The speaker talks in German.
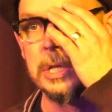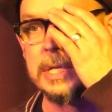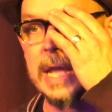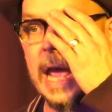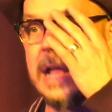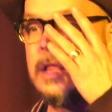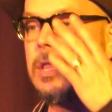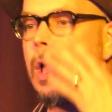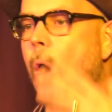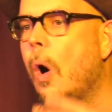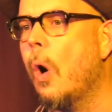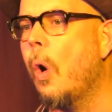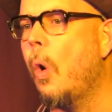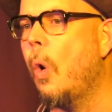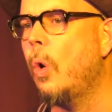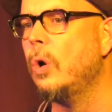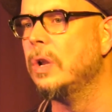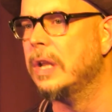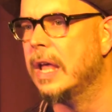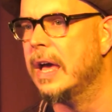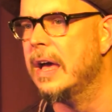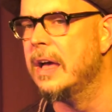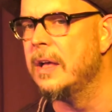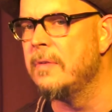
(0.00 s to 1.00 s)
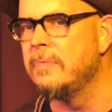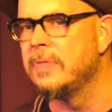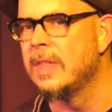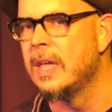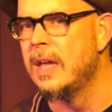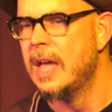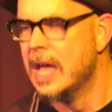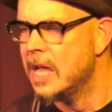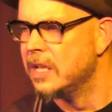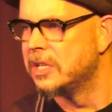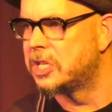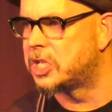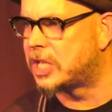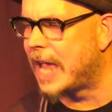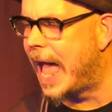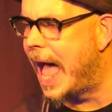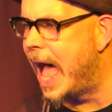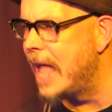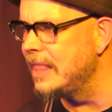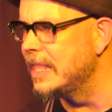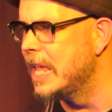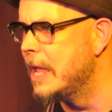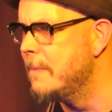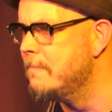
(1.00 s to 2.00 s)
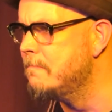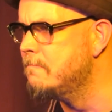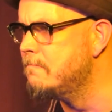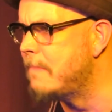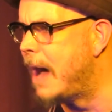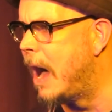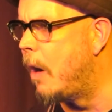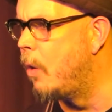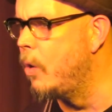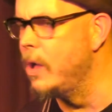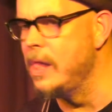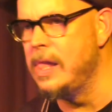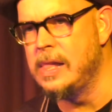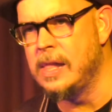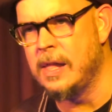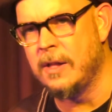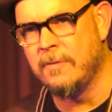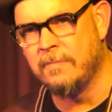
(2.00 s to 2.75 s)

Denn ohne Zahn im Maul